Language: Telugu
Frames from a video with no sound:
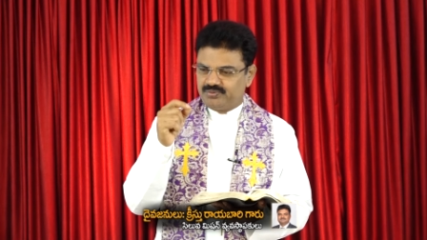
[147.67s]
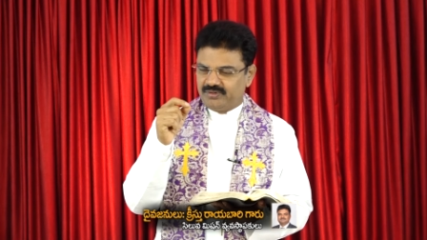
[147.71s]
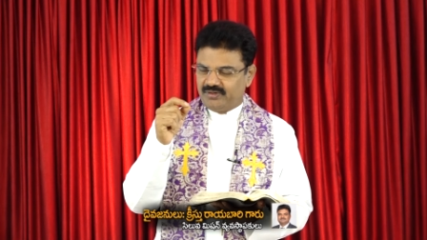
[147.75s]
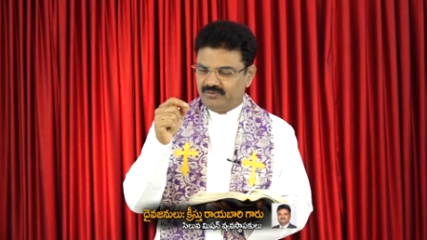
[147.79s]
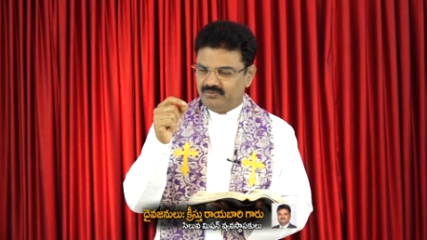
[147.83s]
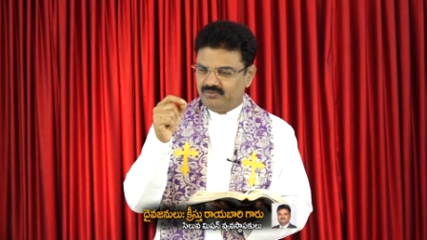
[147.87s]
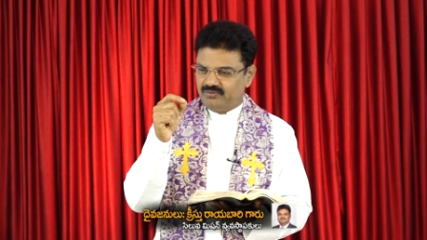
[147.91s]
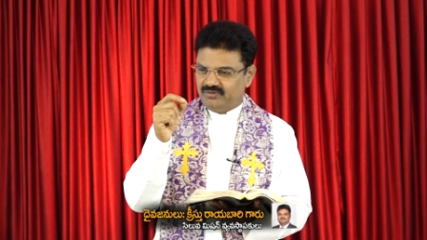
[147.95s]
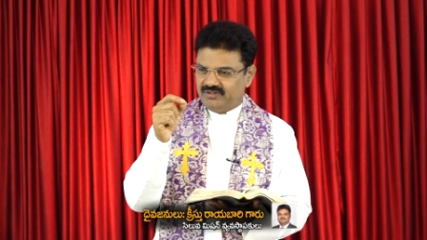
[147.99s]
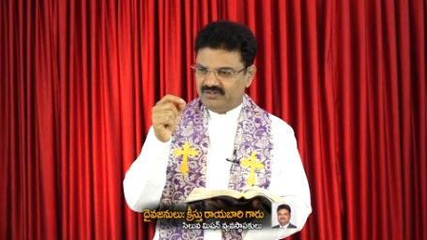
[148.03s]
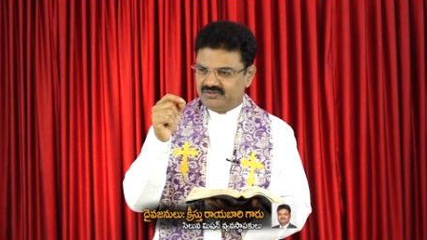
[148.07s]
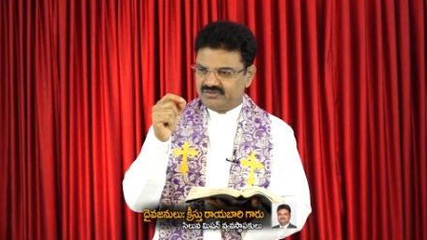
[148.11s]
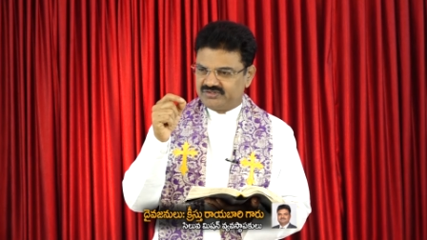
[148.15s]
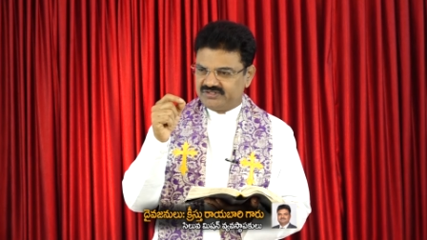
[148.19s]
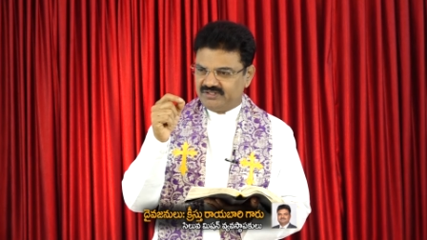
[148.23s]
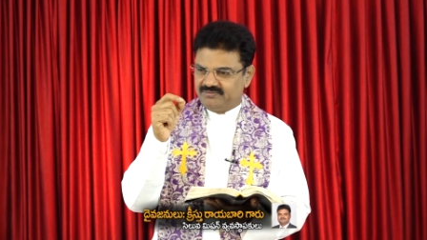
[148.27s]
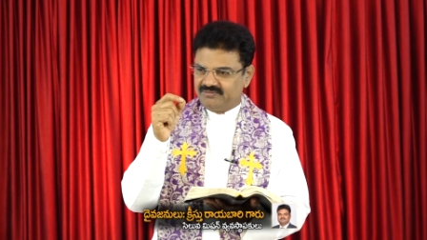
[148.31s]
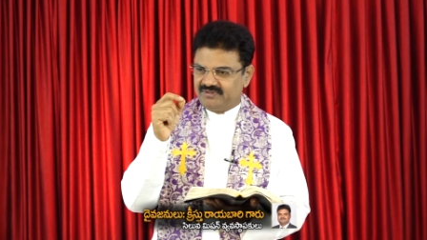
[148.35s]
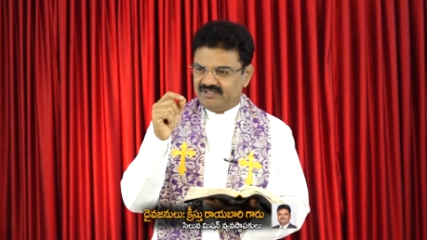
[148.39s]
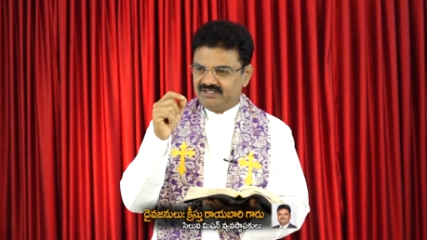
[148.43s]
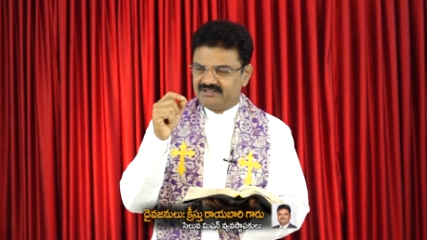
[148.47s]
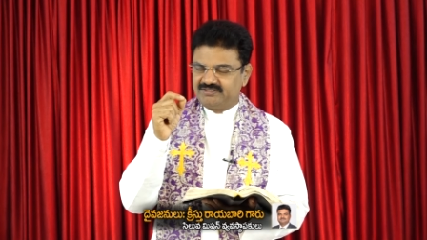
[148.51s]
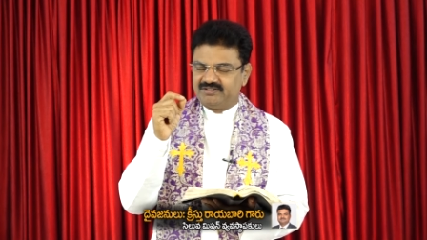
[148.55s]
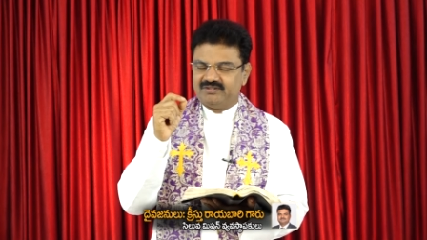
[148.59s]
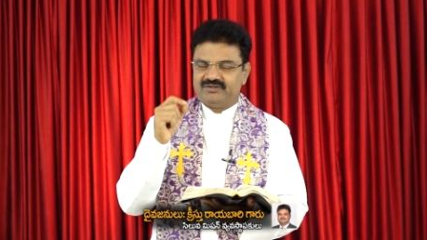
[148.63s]
ప్రభు వారు
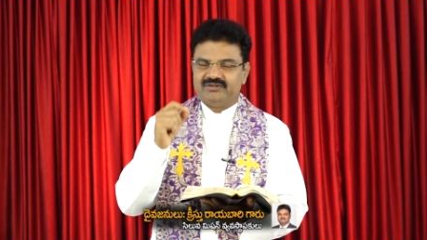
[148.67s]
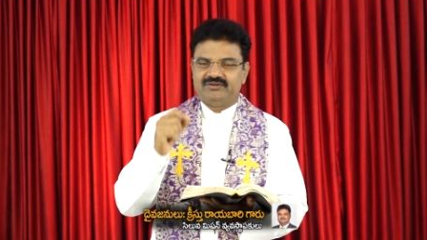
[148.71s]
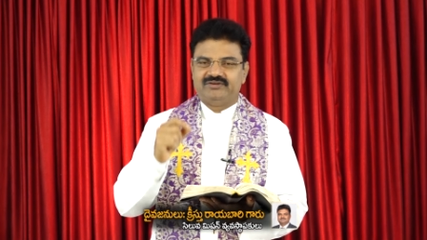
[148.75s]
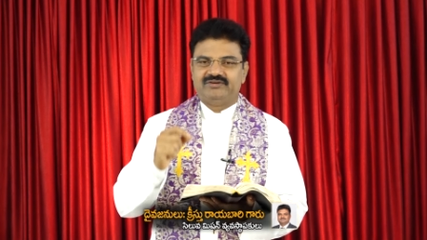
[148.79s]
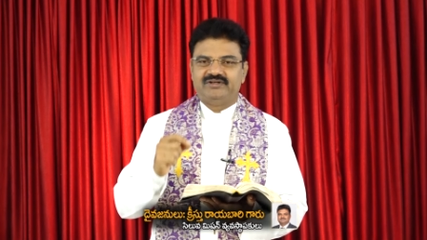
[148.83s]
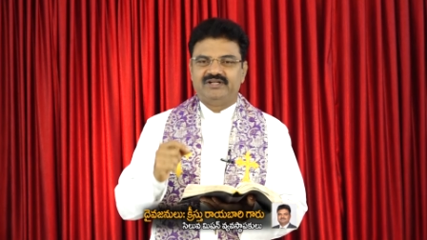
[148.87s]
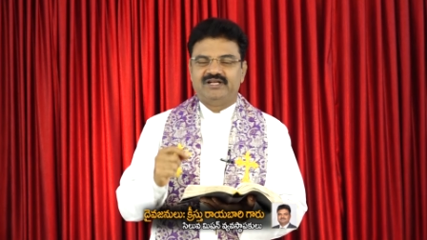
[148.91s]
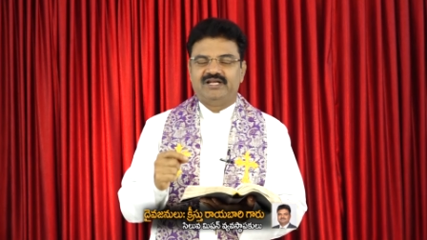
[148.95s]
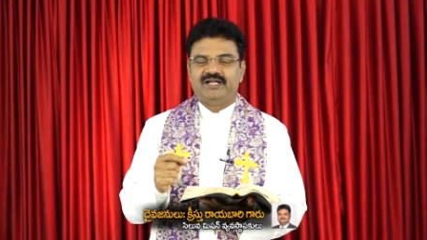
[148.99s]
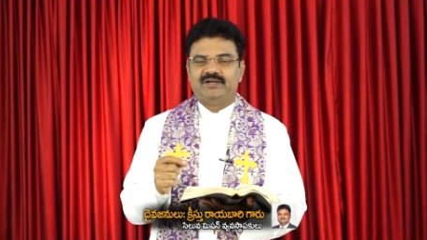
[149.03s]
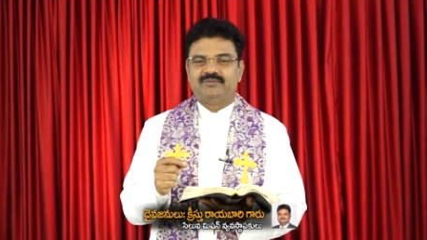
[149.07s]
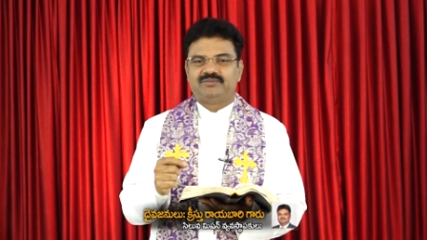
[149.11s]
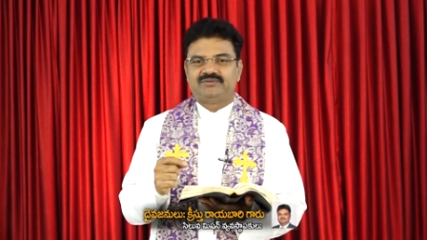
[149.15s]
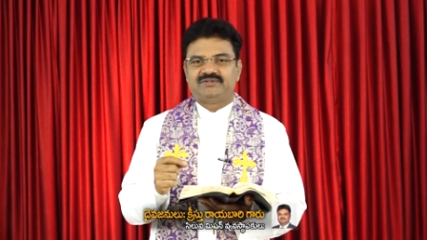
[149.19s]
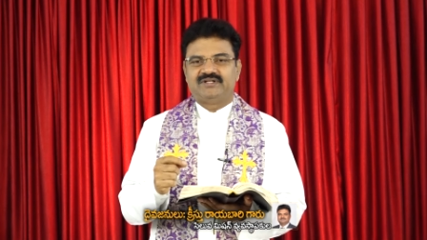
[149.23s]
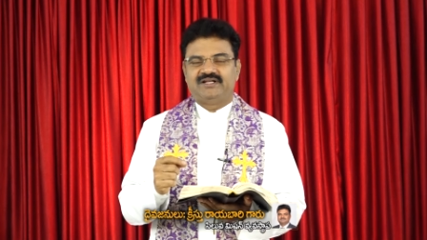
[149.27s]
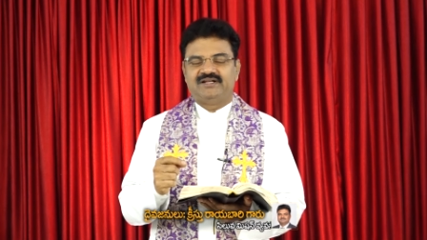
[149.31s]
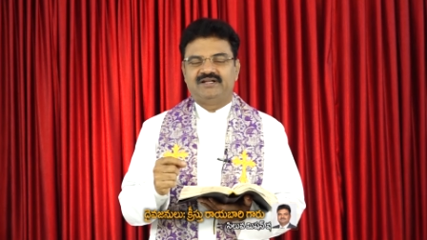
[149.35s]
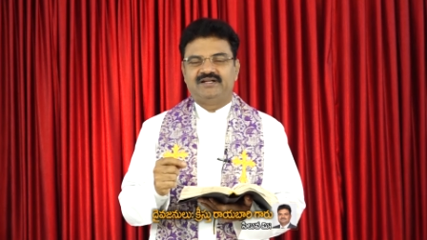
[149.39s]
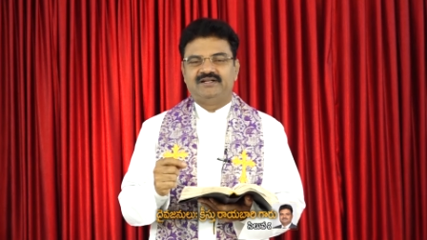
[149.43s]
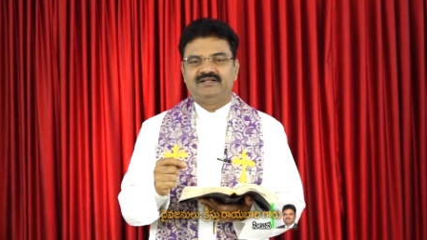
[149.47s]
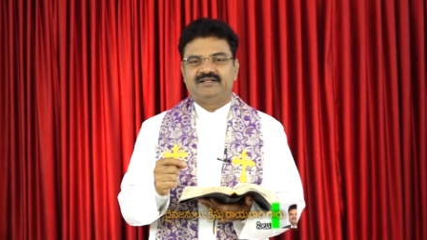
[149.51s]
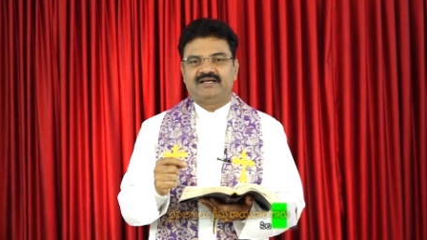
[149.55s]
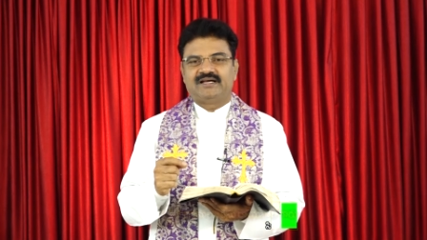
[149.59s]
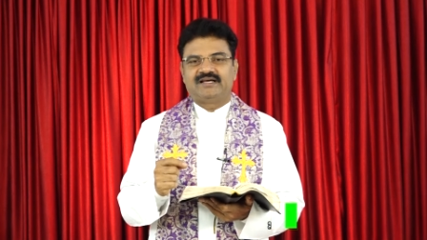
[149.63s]
సమాధిలో నుండి
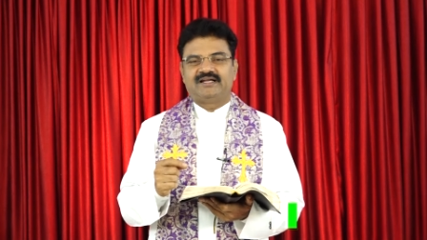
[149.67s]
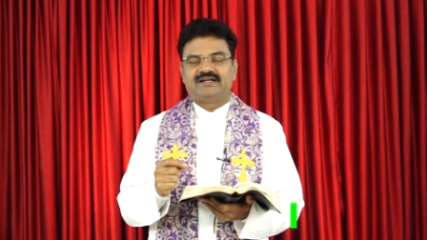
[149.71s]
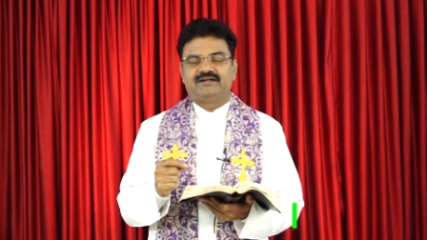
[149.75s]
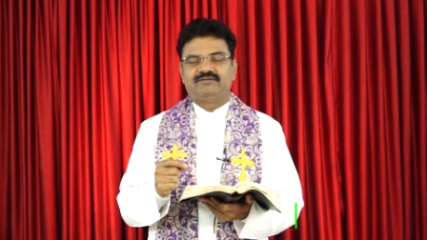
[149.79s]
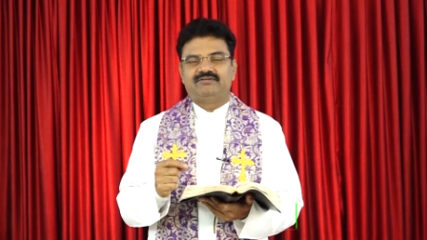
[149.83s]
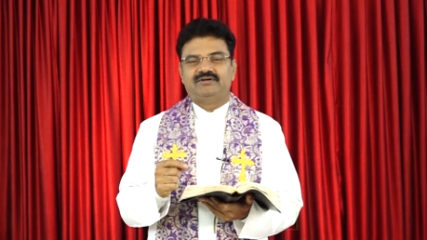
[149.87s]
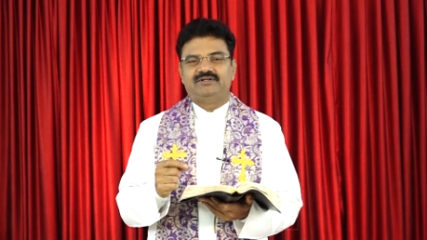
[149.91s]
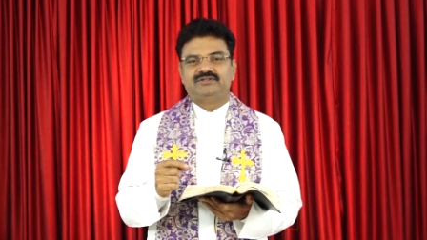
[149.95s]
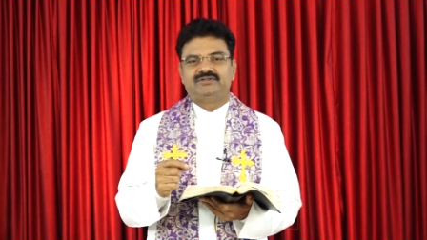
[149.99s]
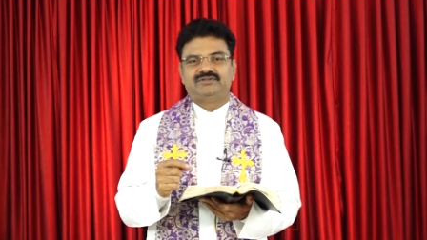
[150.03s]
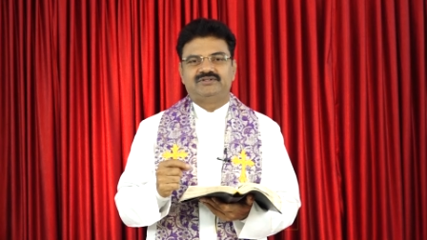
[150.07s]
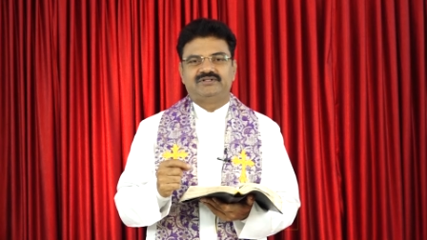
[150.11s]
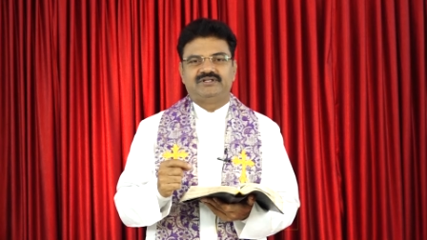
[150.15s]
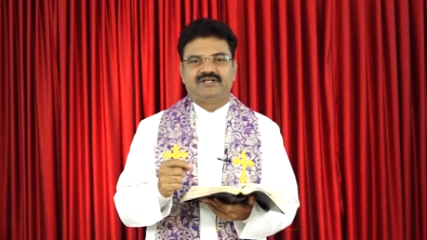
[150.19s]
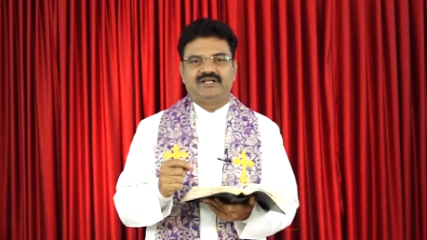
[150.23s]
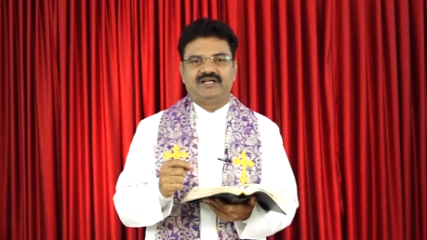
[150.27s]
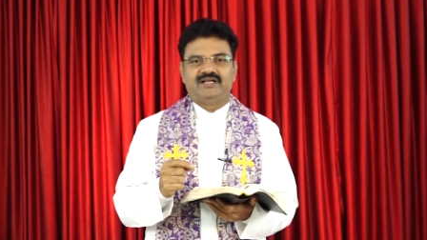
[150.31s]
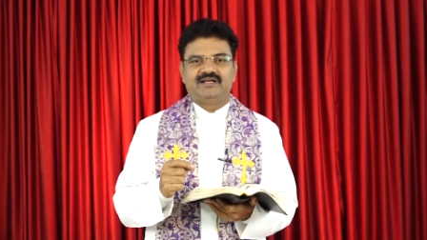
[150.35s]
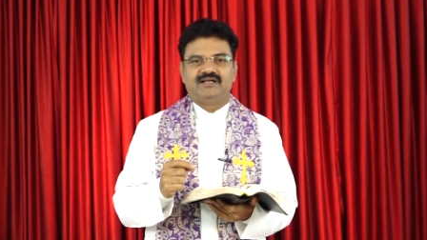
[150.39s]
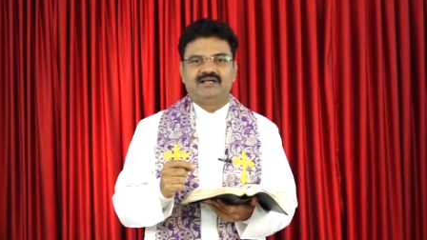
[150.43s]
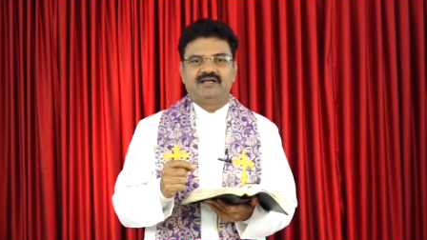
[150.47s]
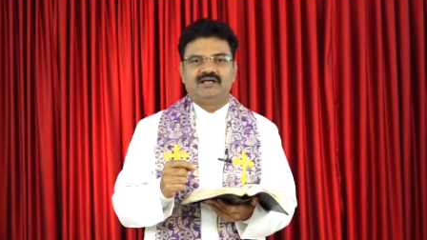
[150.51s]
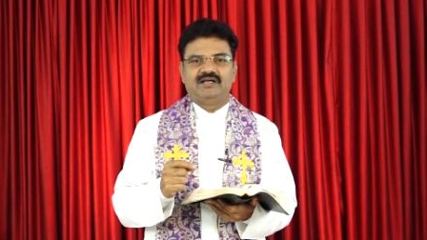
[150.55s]
లేపుతానని దగ్గరకు వెళుతుంటే